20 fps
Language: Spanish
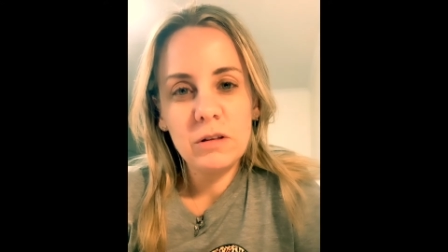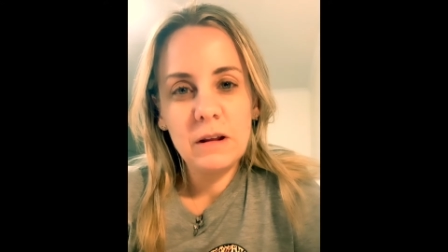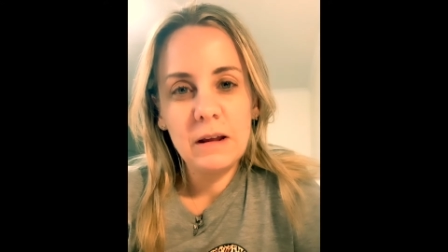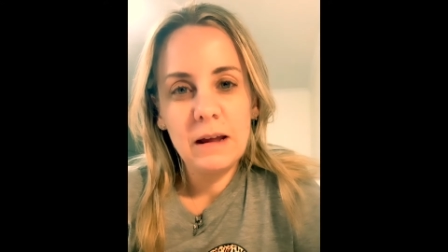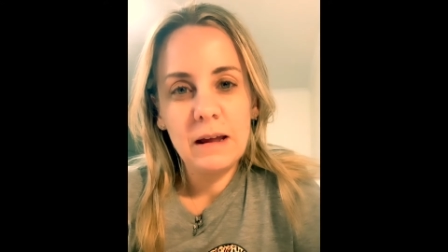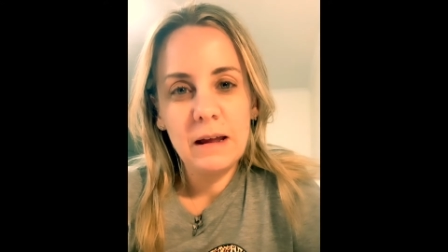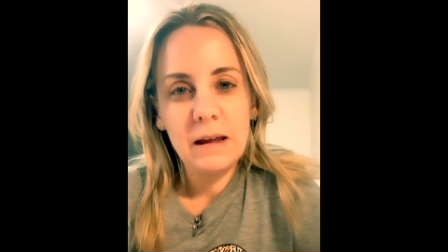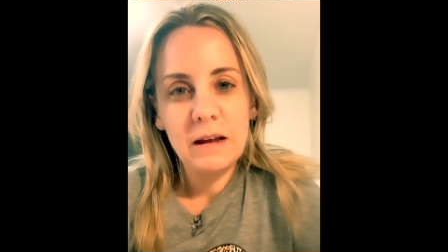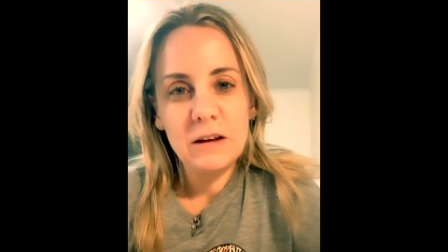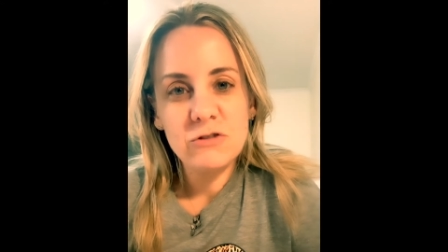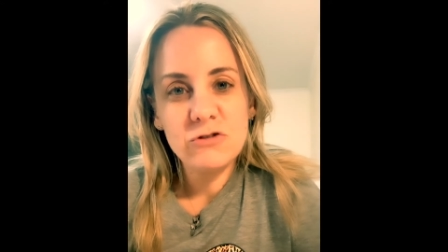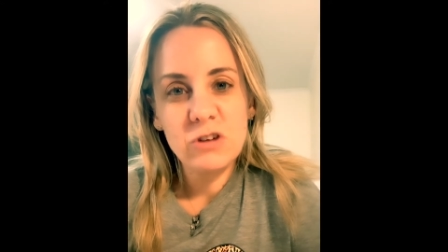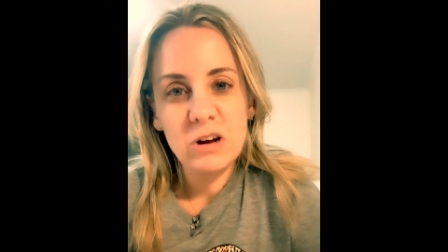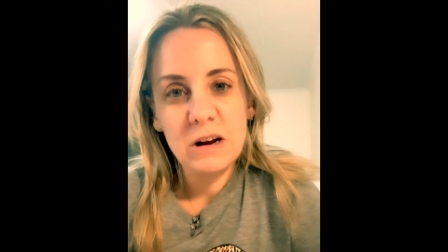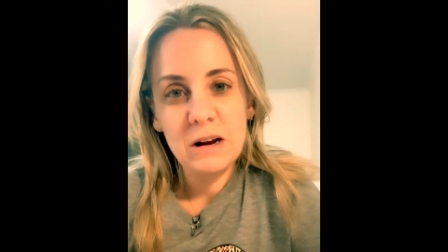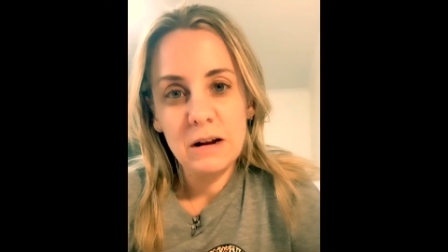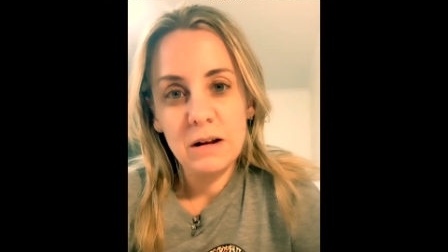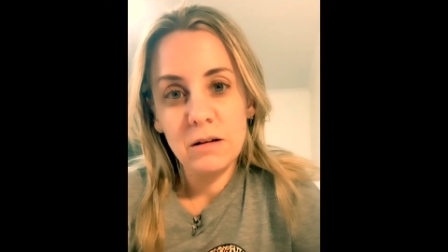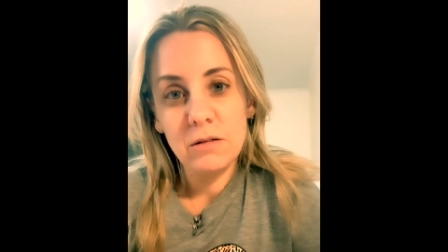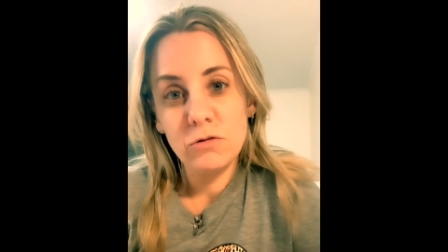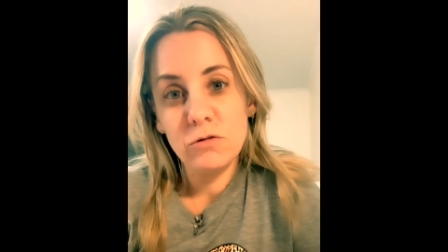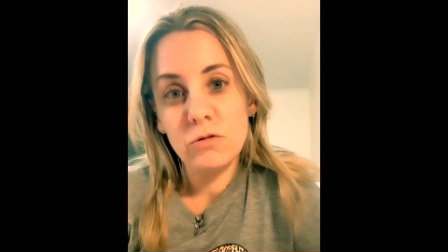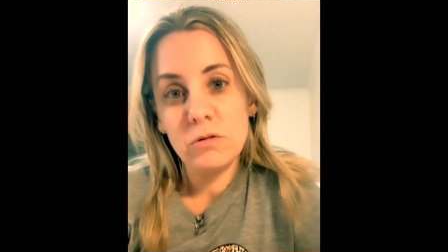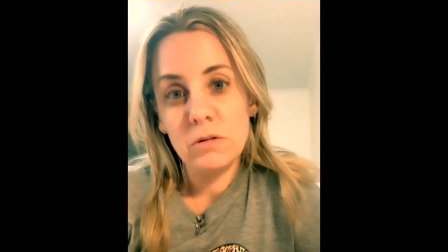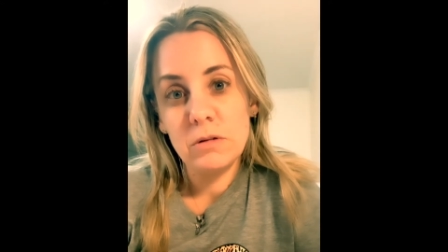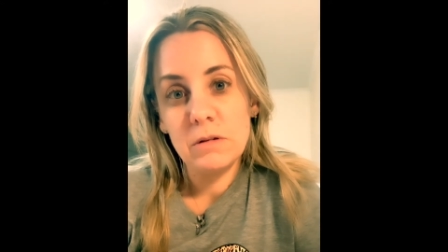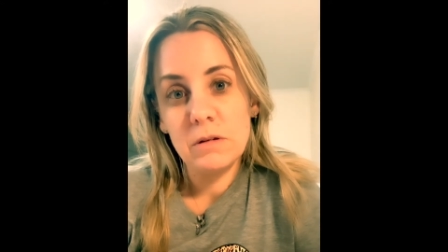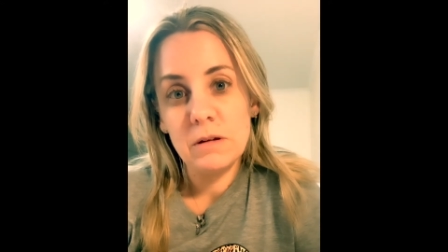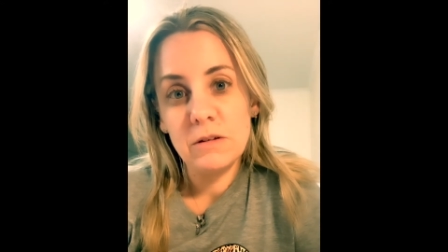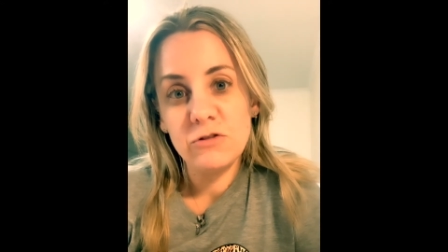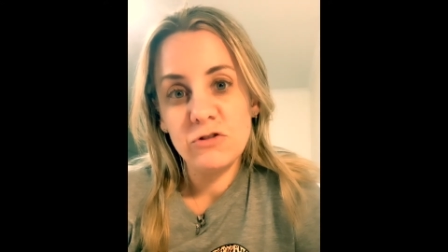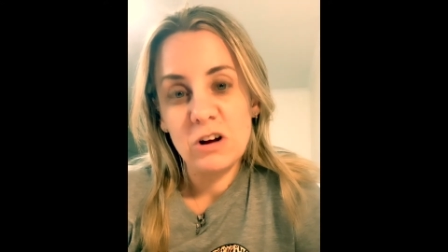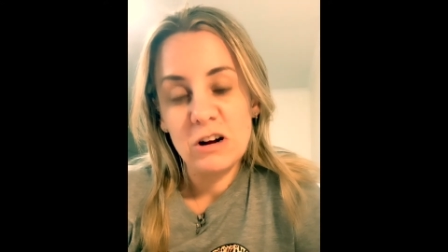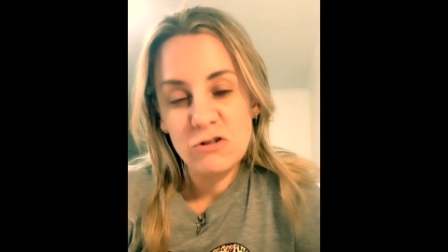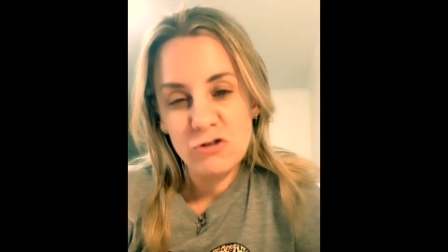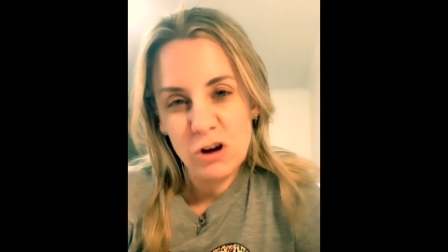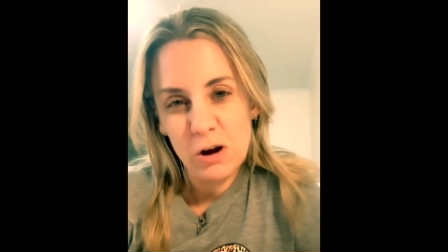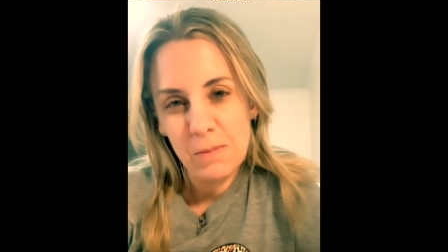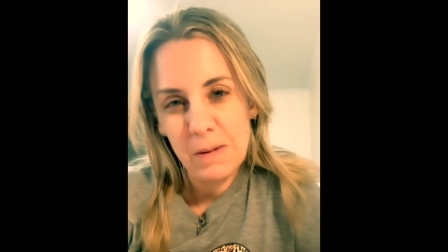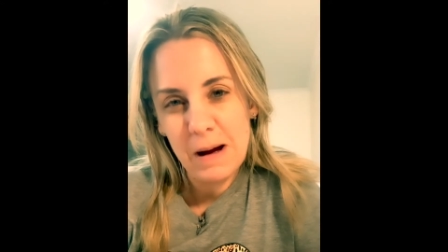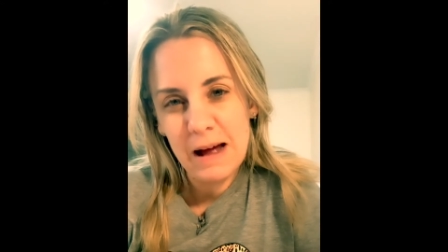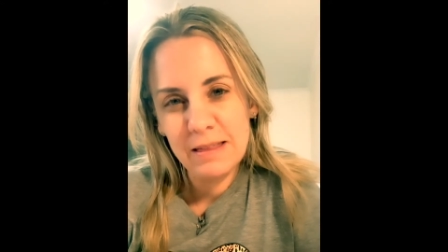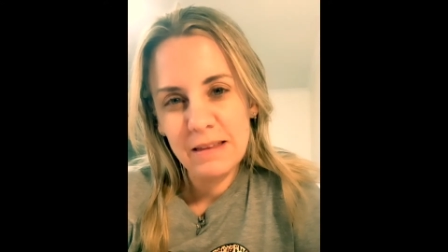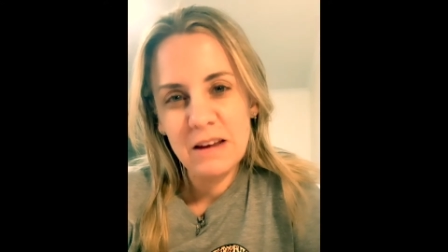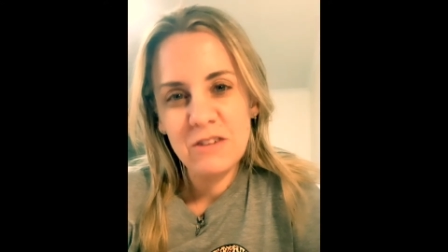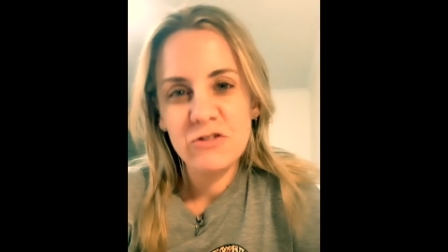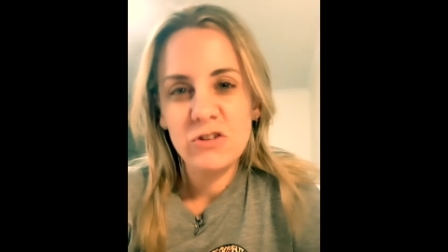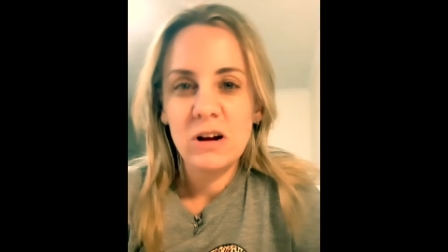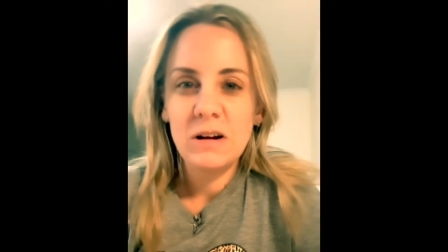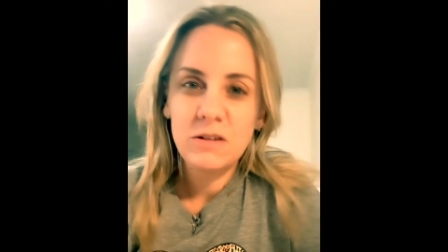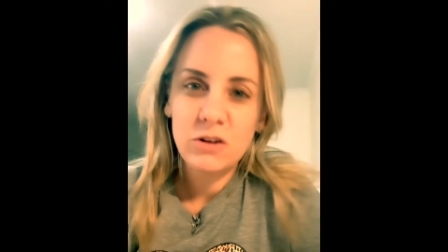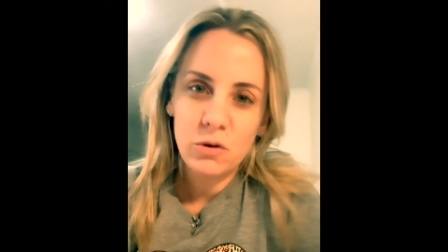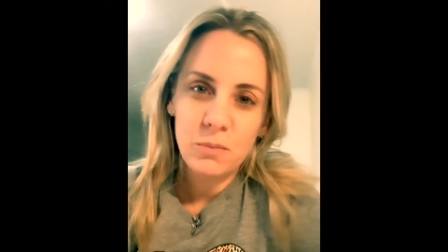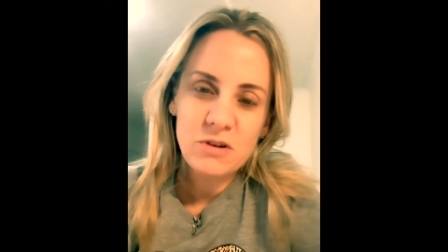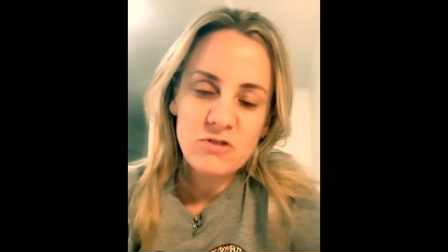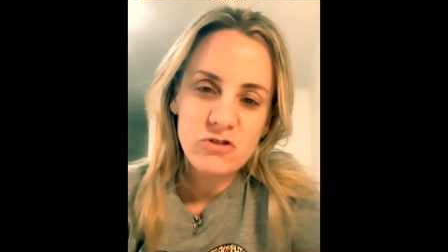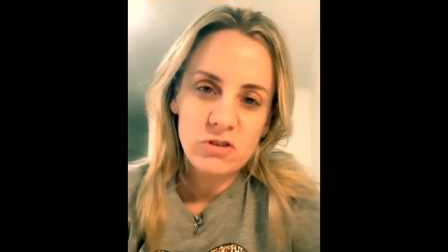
Eh, Shel Shabbat y Shel Yom